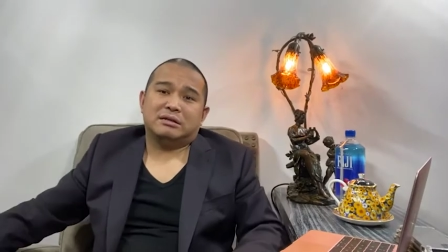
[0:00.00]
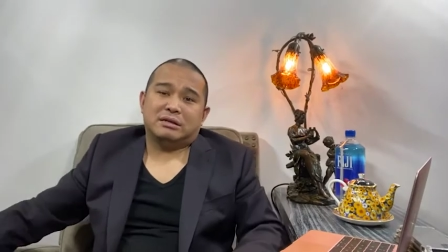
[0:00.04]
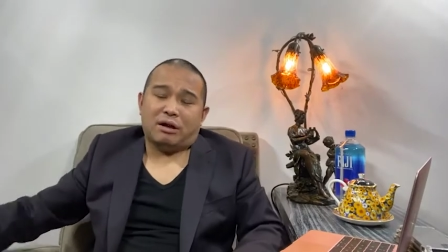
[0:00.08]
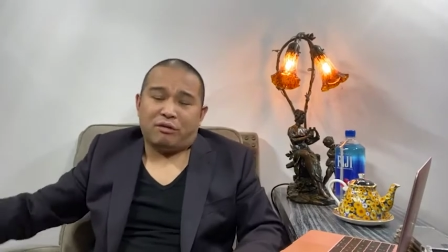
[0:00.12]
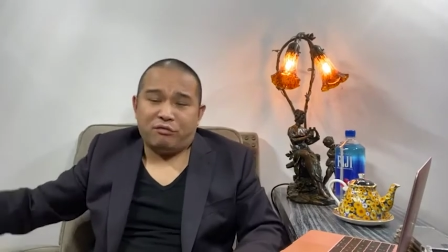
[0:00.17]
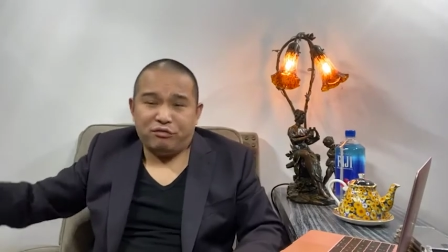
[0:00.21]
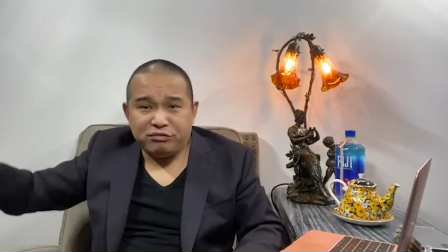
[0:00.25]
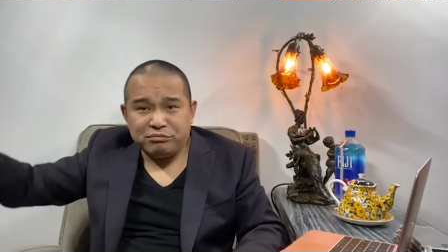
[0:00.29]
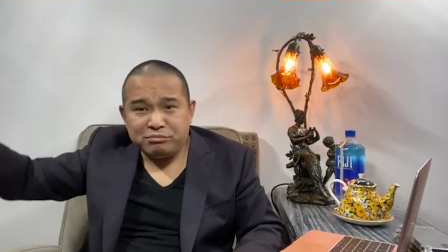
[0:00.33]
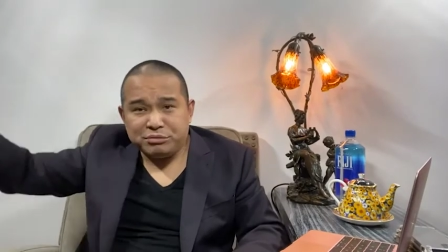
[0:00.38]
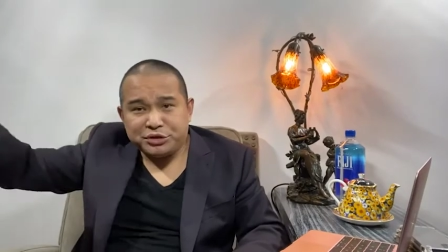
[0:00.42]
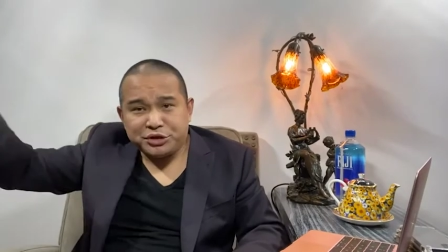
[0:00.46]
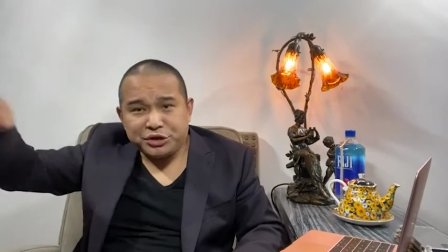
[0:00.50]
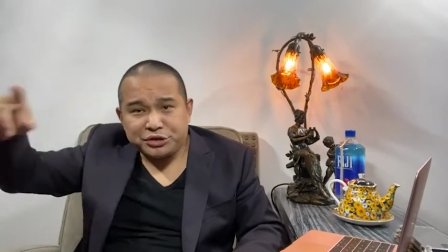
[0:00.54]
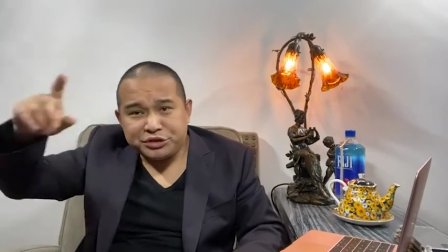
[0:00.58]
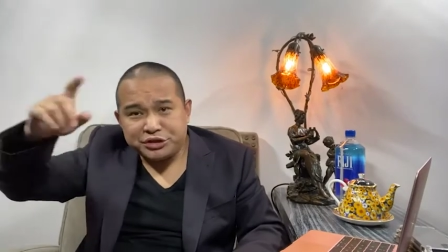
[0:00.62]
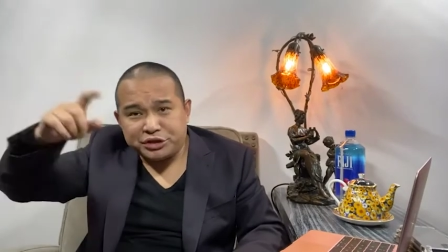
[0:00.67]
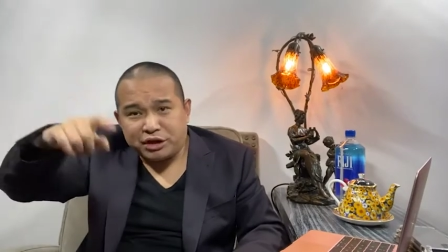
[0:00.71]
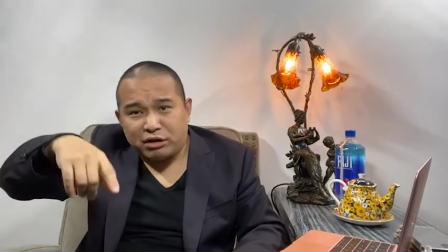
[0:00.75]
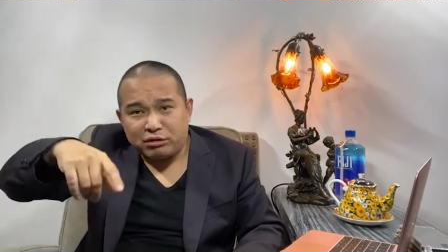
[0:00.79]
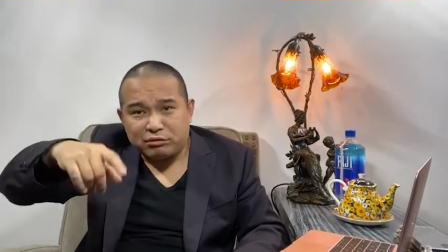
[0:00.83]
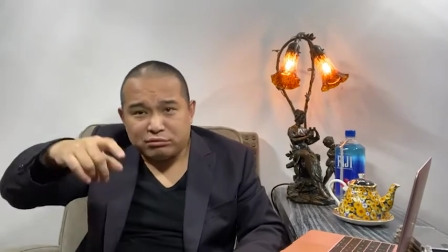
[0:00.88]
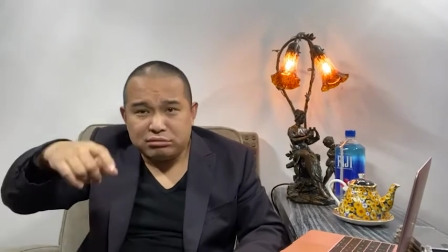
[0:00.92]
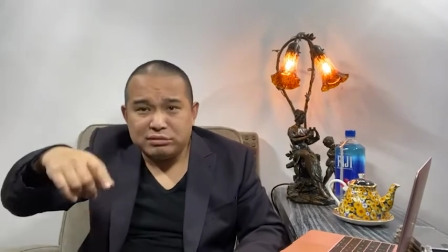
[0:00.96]
他父母叫
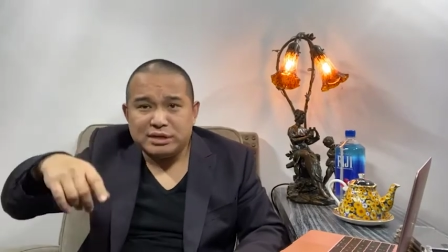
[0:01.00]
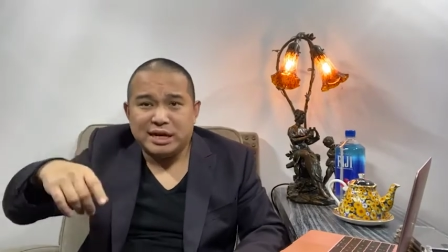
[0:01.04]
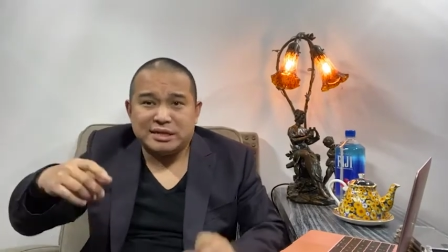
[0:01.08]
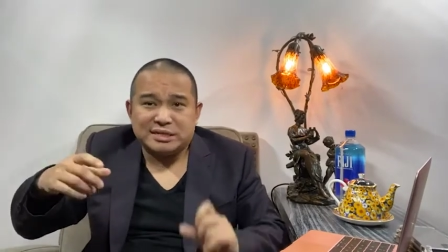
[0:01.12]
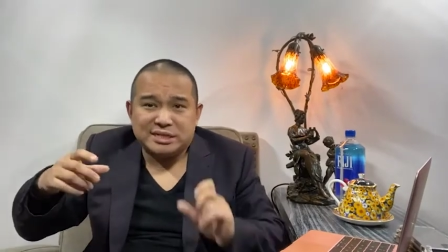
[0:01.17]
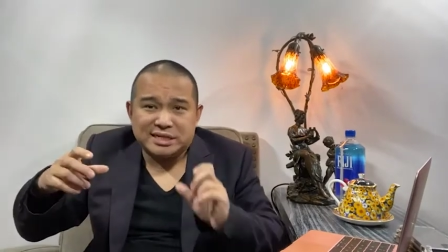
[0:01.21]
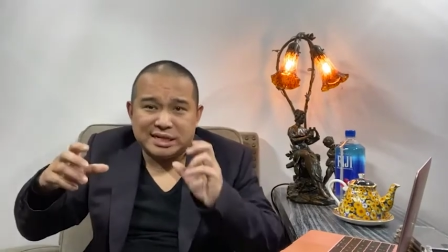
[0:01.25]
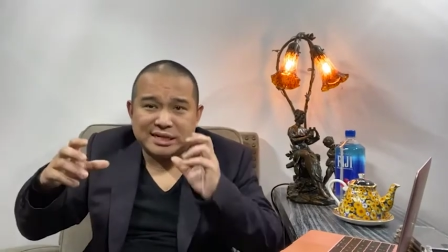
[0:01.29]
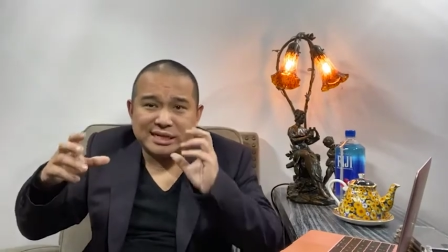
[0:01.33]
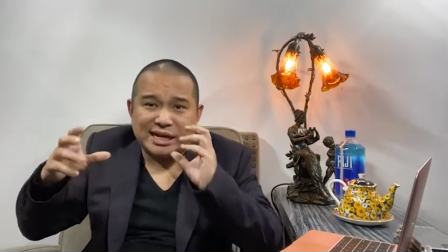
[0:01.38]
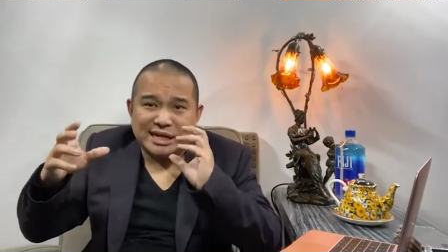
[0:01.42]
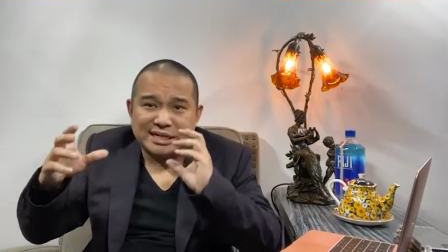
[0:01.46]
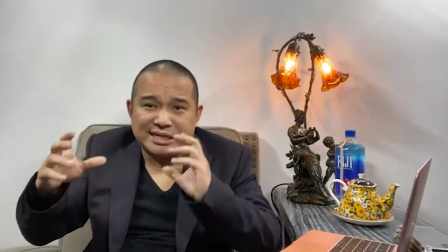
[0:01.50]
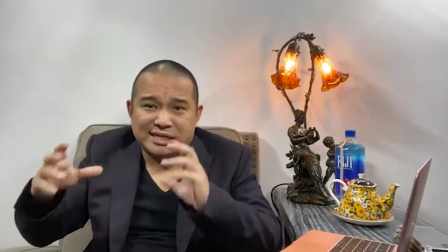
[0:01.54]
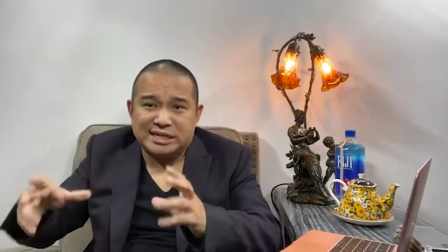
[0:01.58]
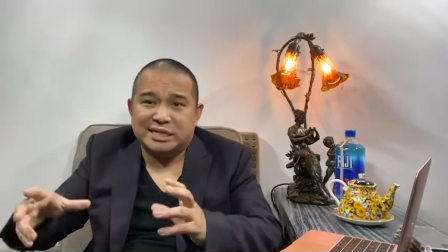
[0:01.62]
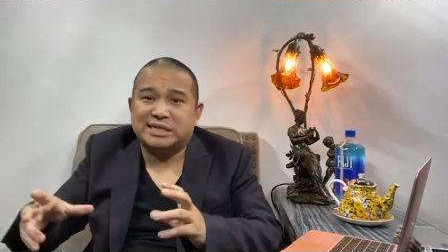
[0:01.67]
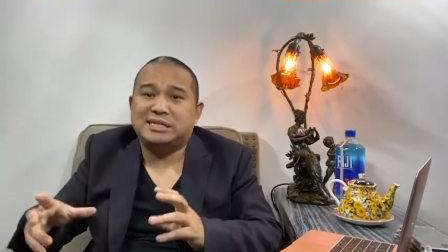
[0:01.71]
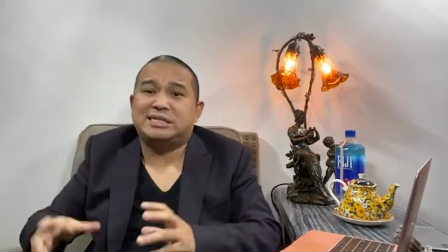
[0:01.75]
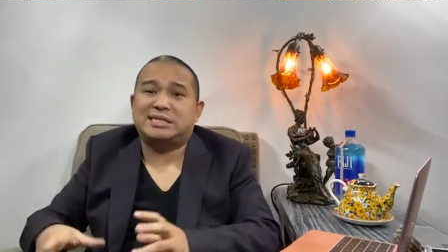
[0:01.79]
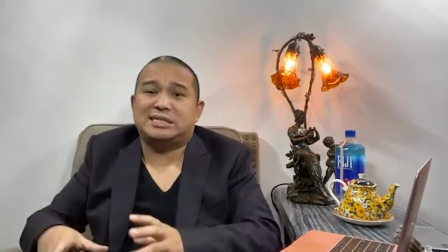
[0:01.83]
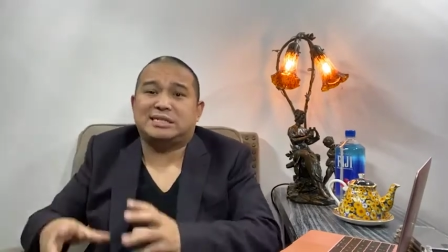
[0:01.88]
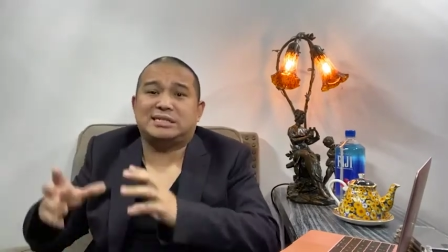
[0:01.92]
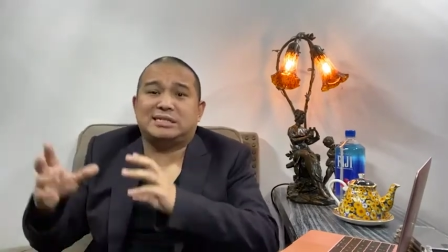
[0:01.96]
小姑娘进来
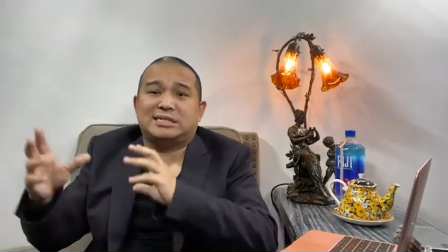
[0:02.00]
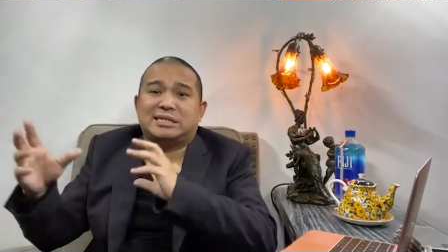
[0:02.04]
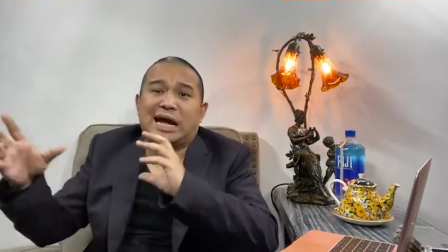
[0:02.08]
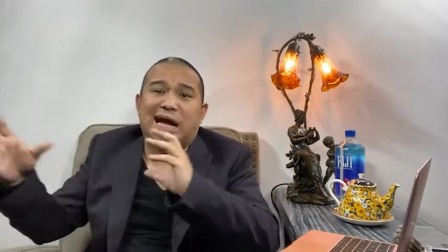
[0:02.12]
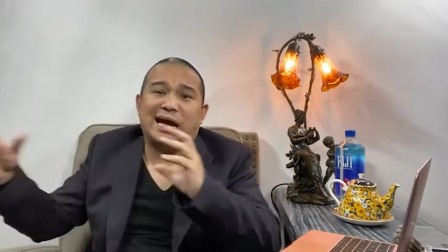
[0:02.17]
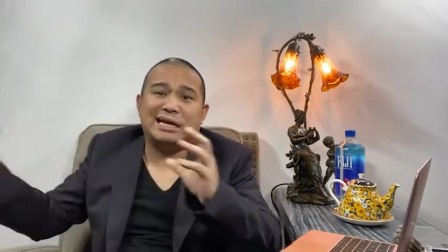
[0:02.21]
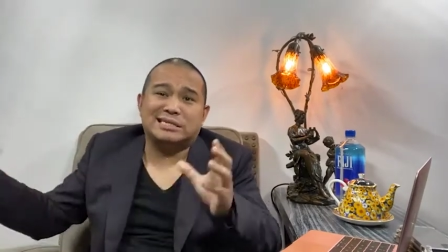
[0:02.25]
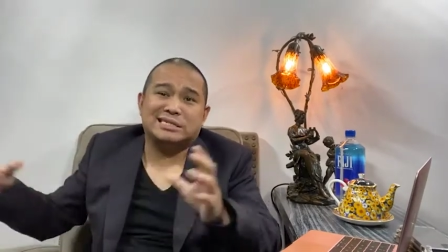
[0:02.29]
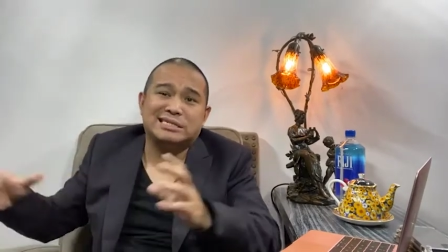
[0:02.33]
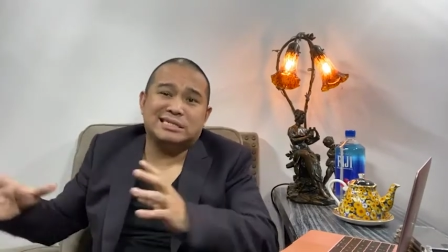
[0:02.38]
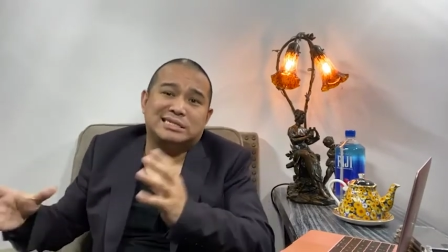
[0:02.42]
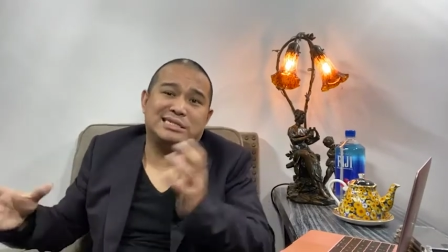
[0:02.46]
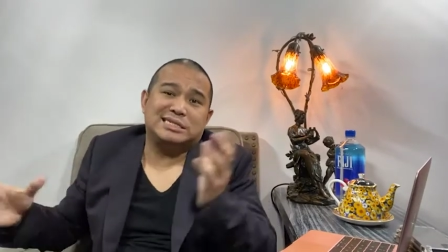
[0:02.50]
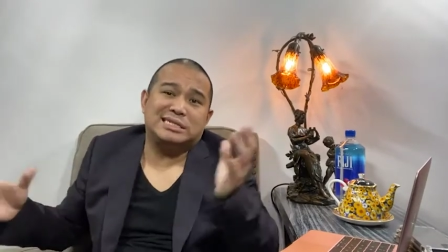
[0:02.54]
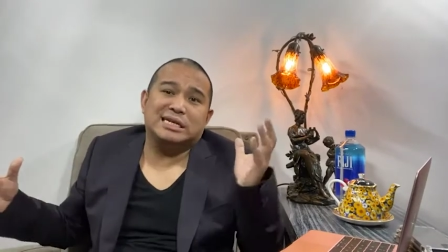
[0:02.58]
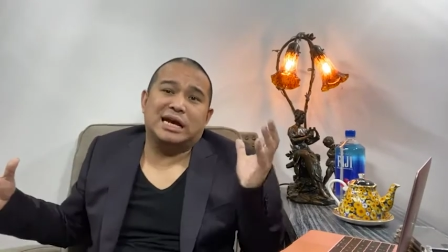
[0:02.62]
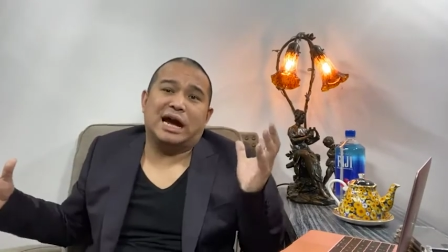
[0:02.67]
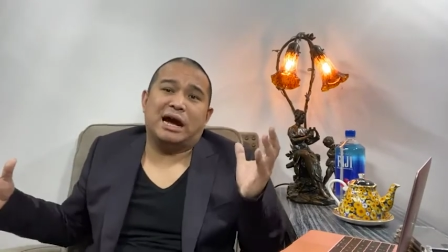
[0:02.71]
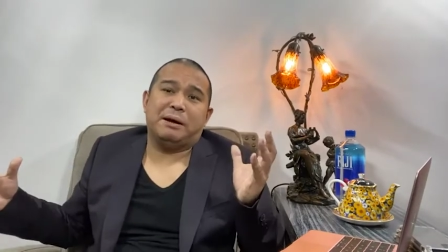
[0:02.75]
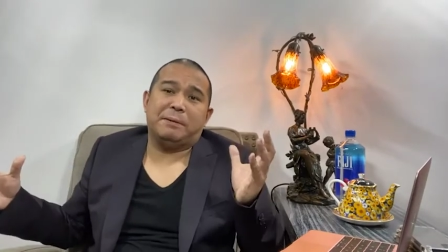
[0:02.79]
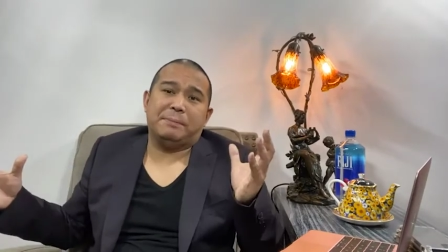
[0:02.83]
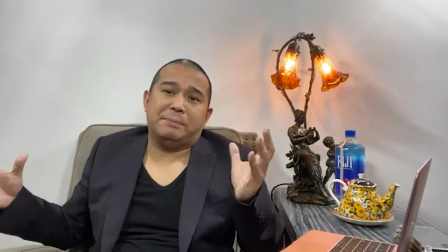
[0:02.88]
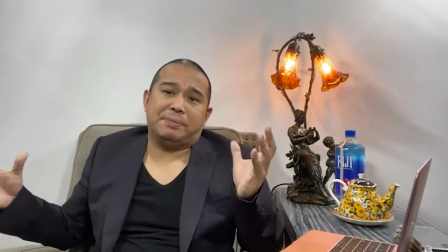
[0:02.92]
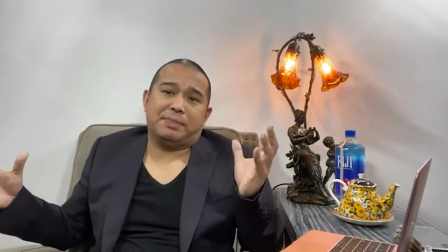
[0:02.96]
行乞，他自己
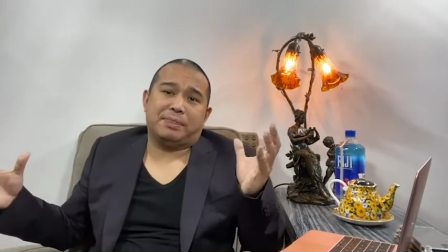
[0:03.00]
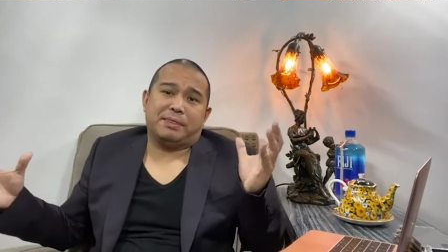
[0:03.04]
啊